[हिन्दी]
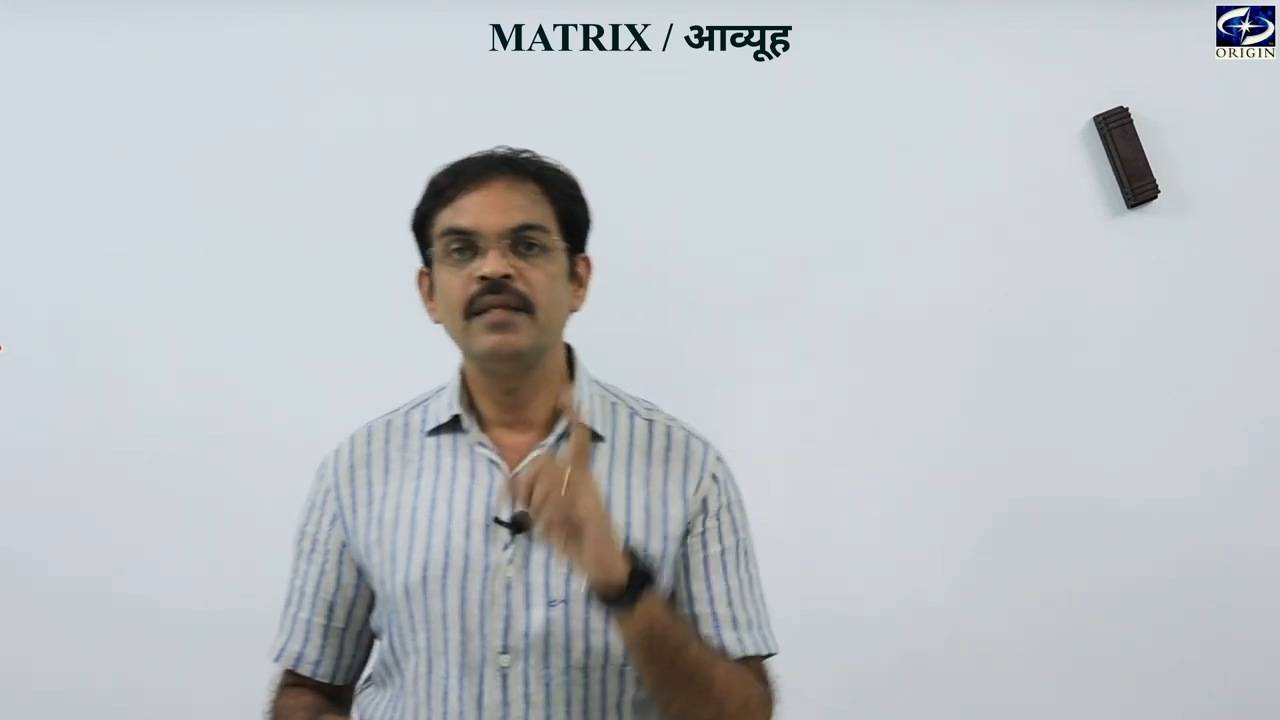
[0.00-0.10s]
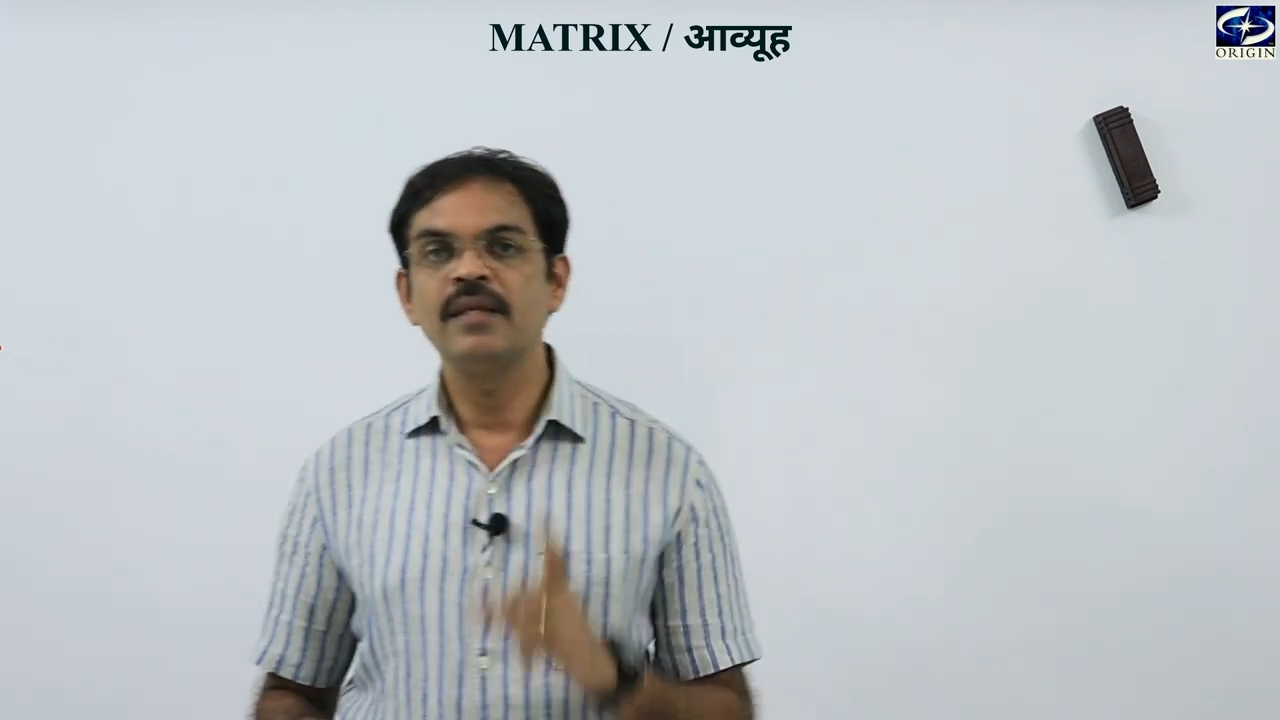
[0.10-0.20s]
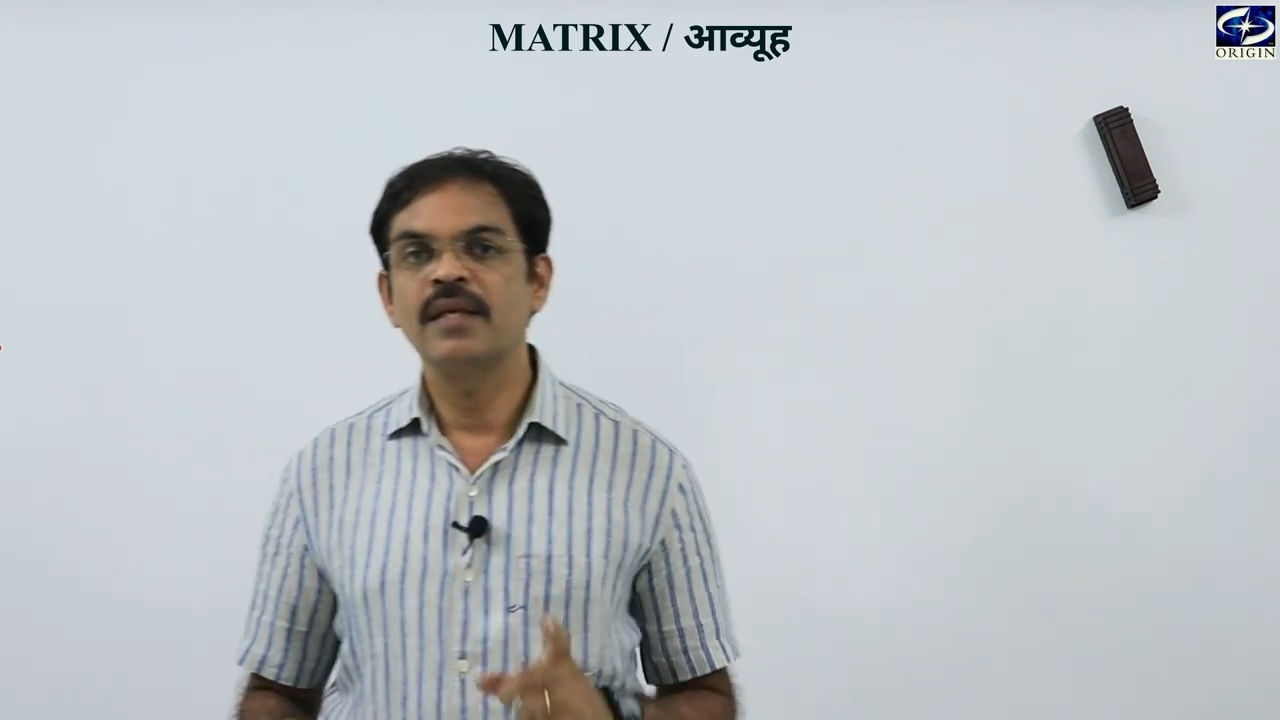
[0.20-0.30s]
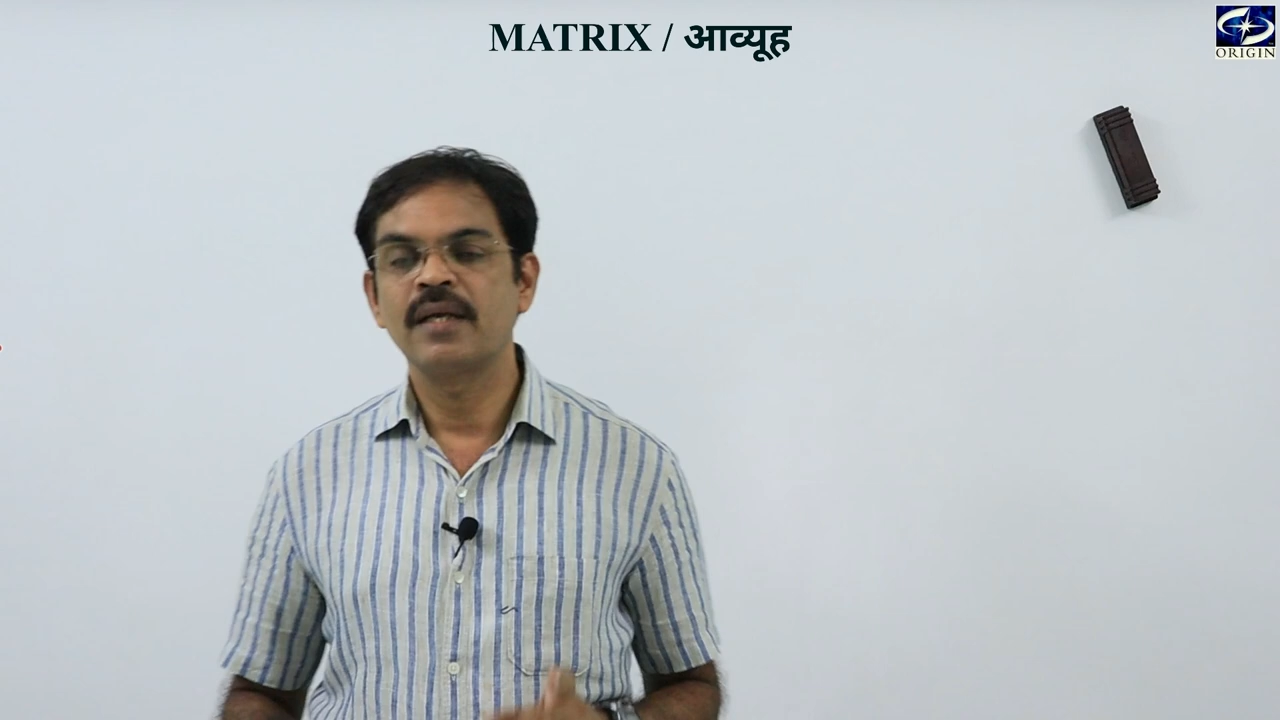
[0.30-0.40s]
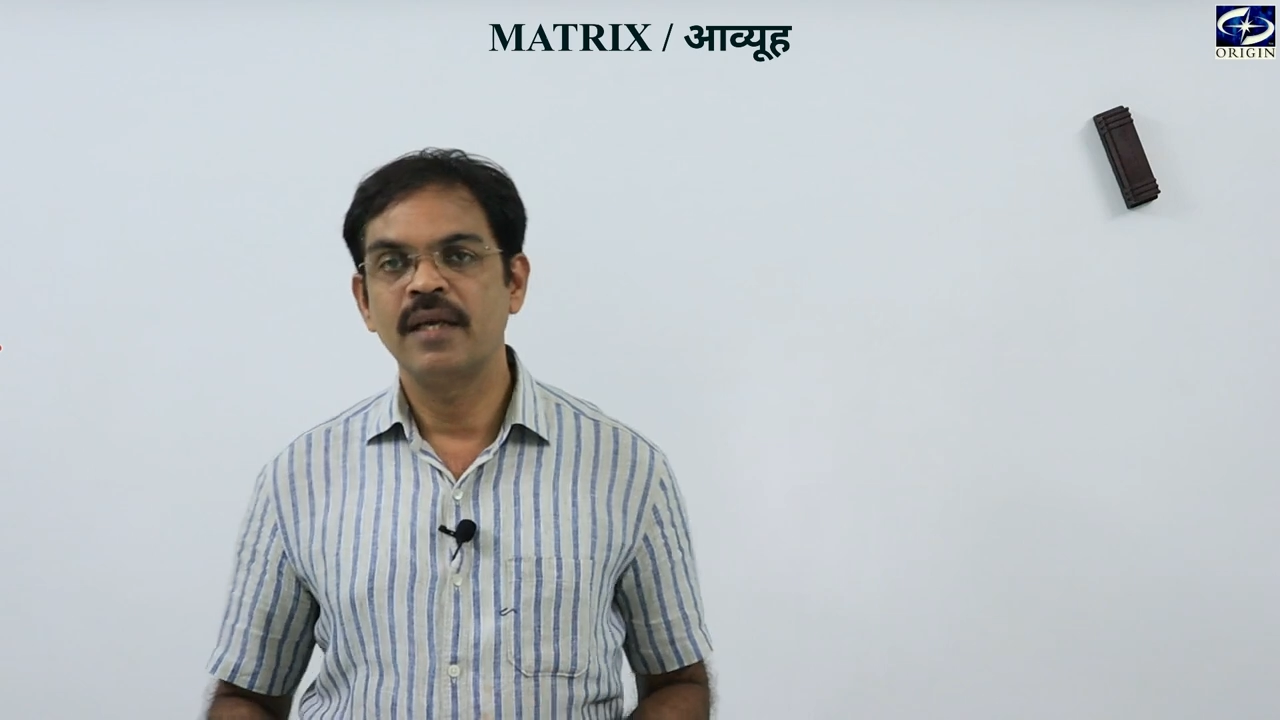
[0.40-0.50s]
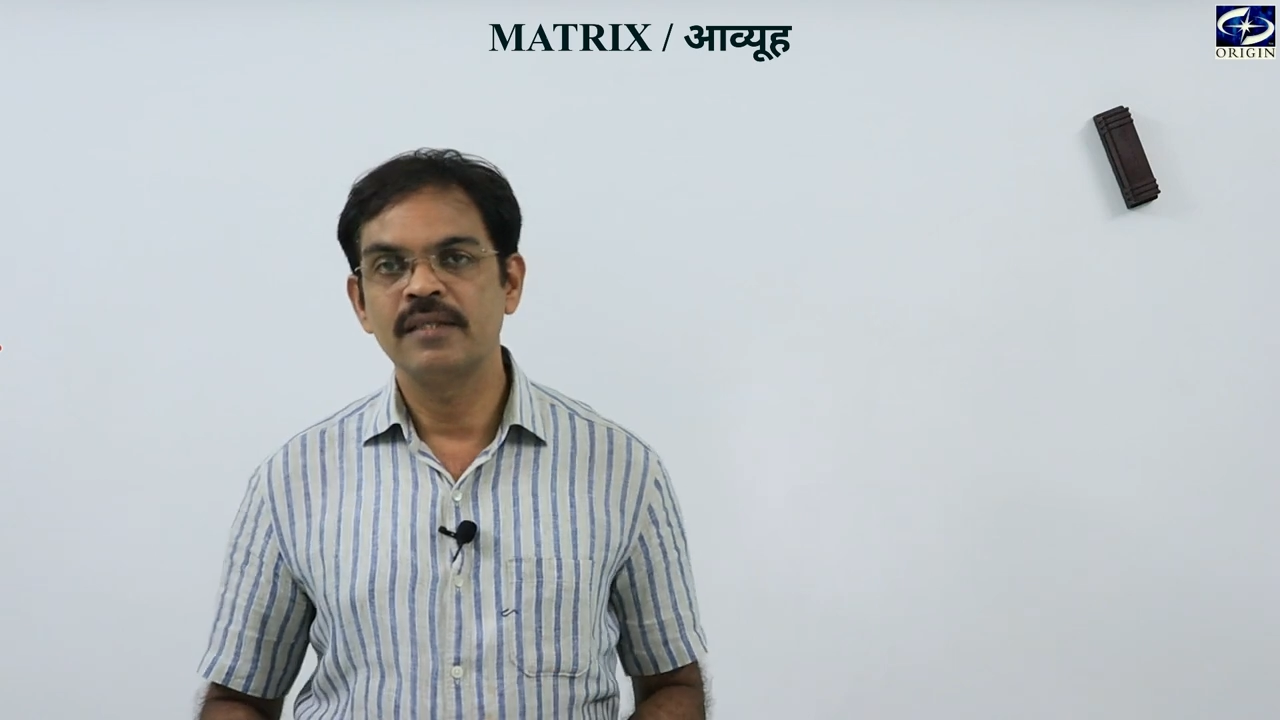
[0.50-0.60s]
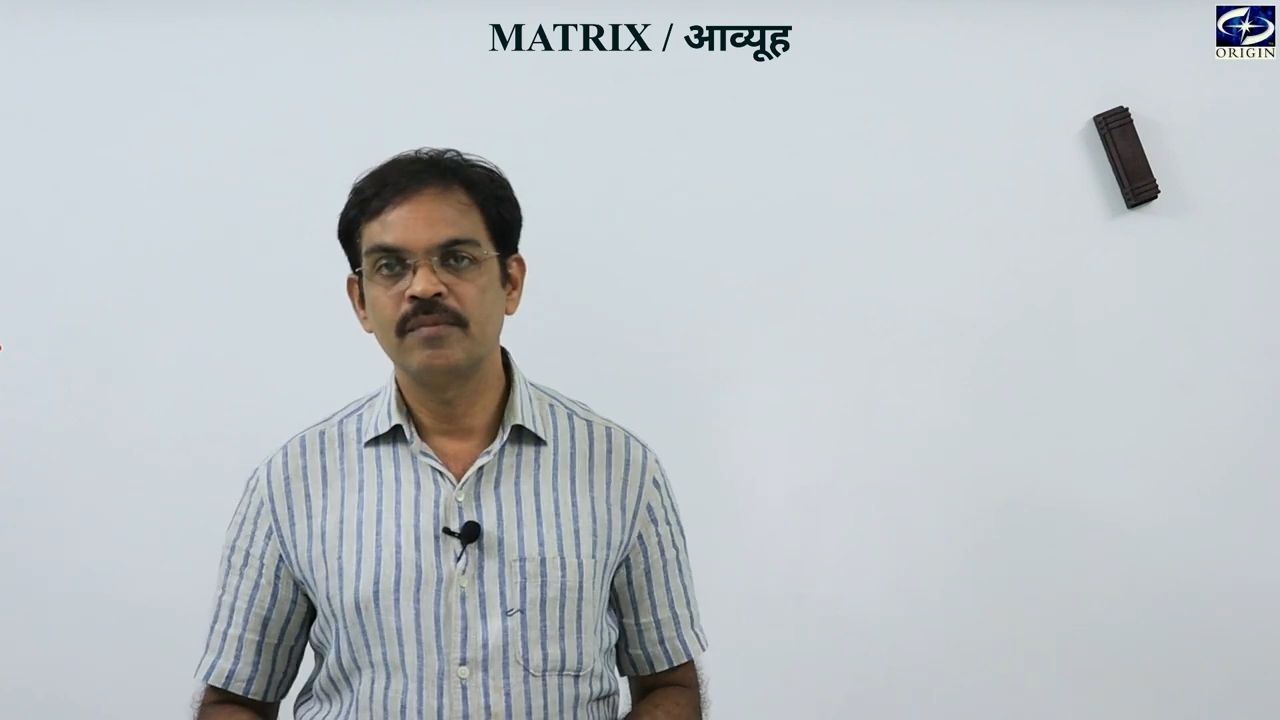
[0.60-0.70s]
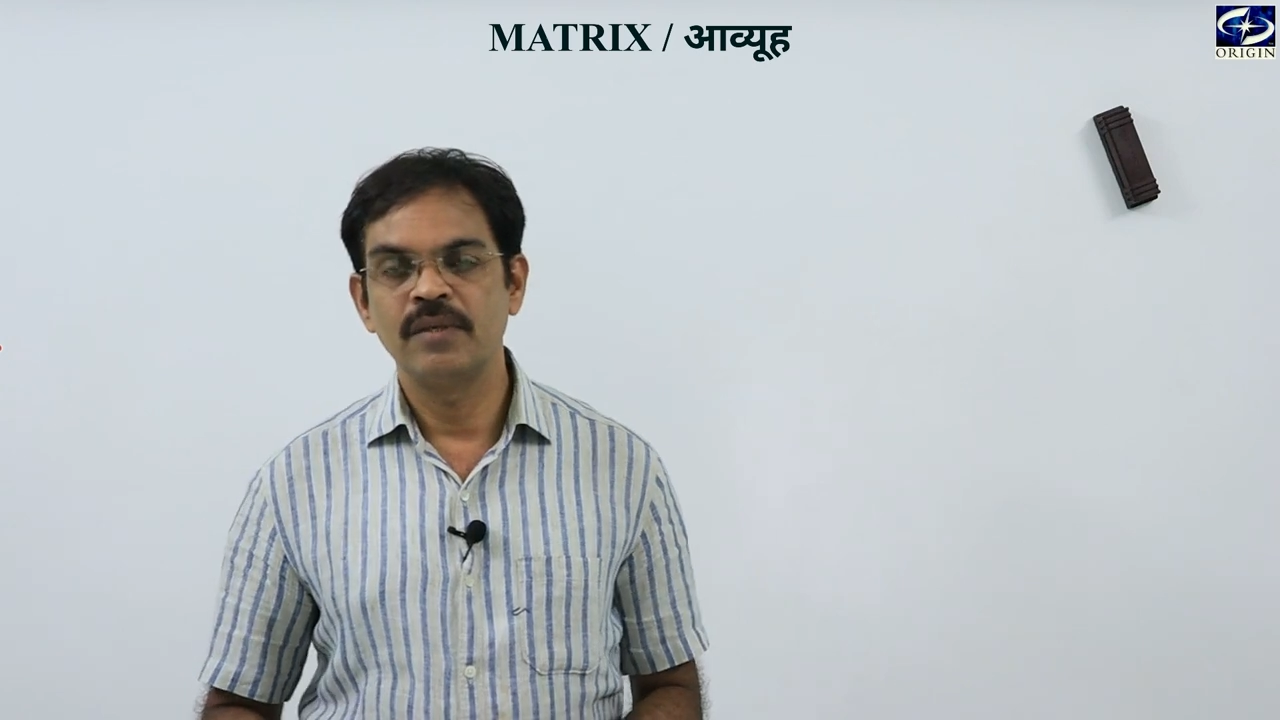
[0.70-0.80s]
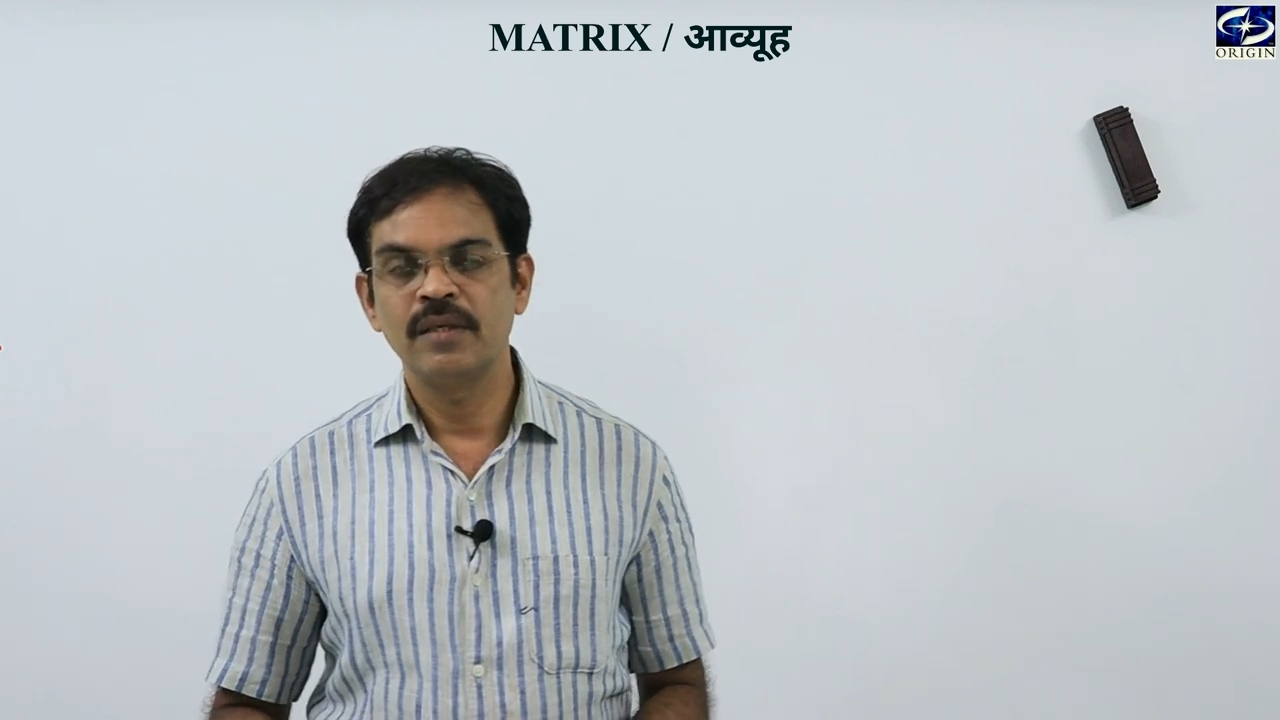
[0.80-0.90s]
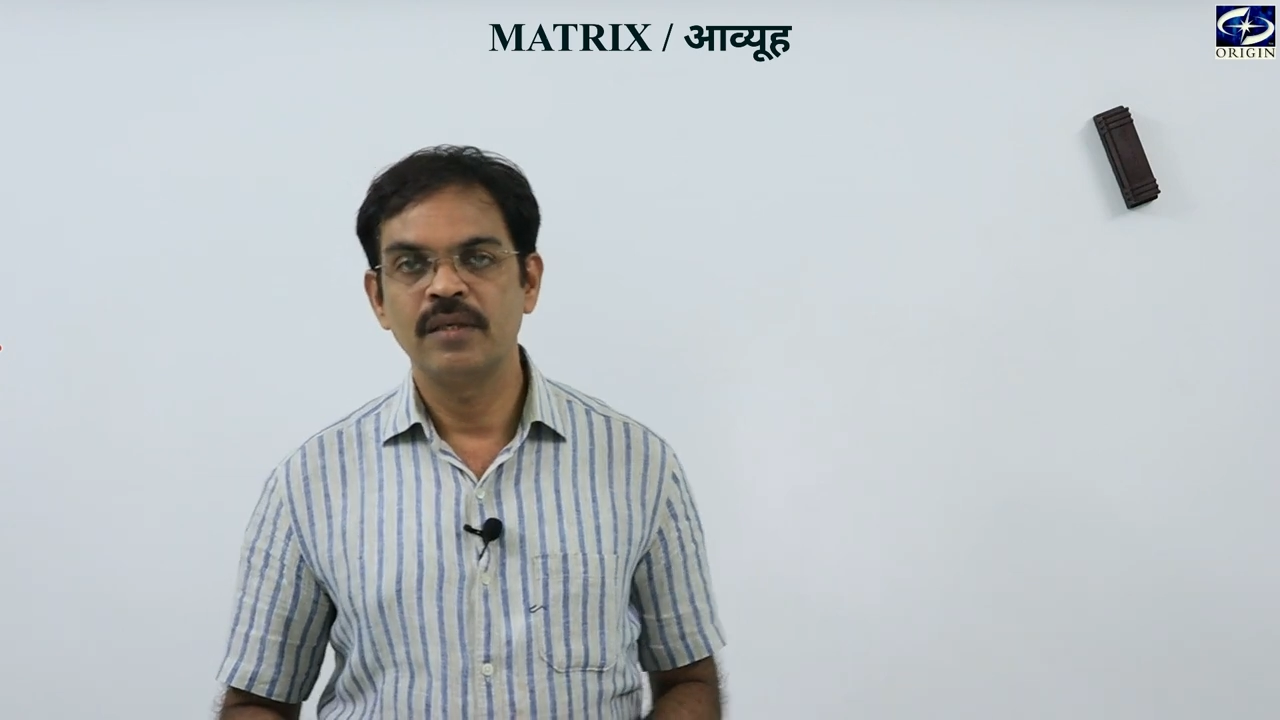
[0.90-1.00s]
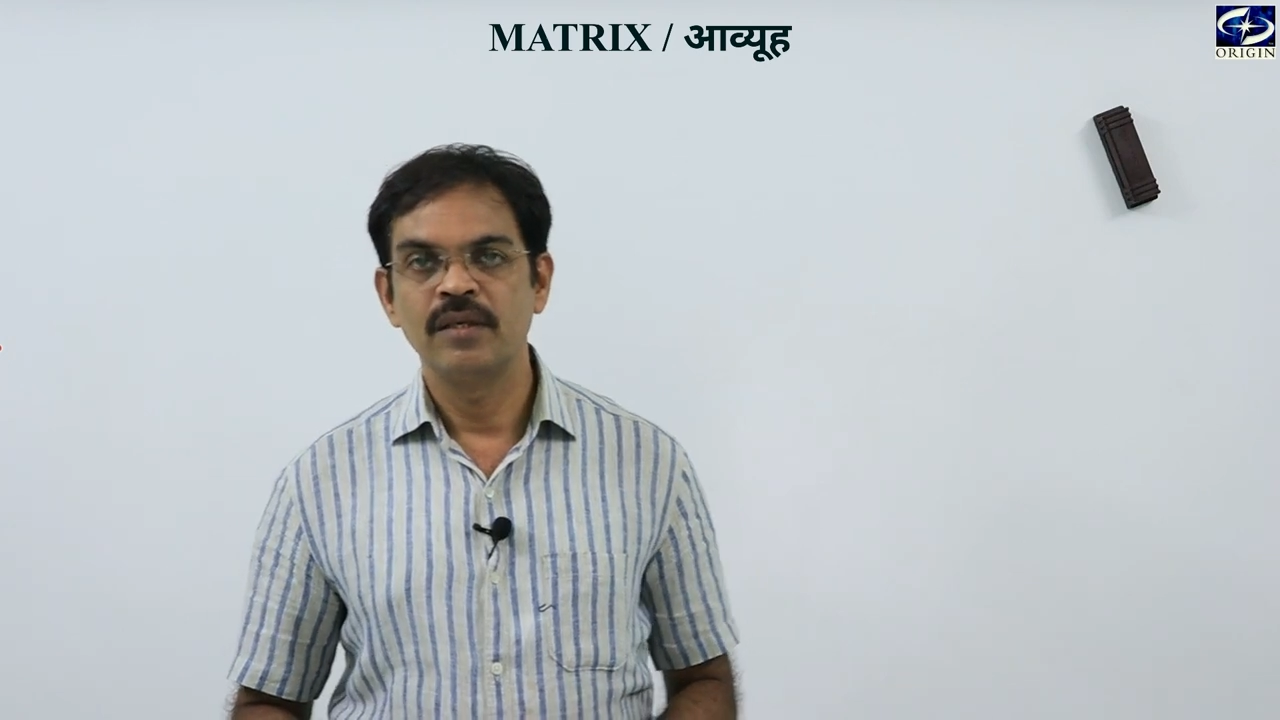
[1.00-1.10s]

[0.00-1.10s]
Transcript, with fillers: दिन के क्लास में